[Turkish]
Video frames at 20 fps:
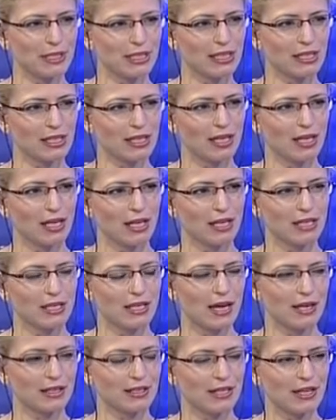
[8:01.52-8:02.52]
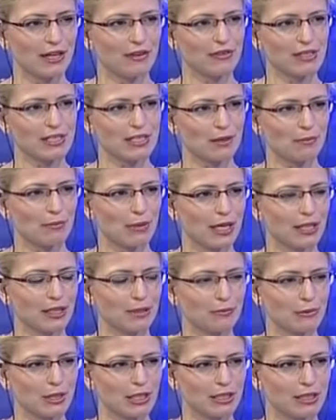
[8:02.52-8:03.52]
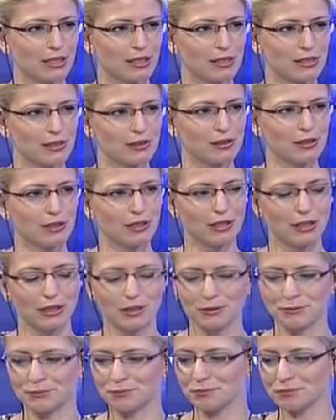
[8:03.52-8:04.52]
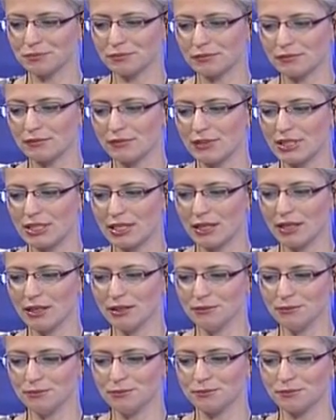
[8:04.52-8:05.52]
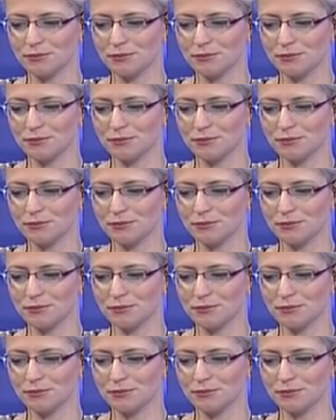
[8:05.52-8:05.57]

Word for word: mıydı? Yani yeri ve zamanı mıydı? Eee diye.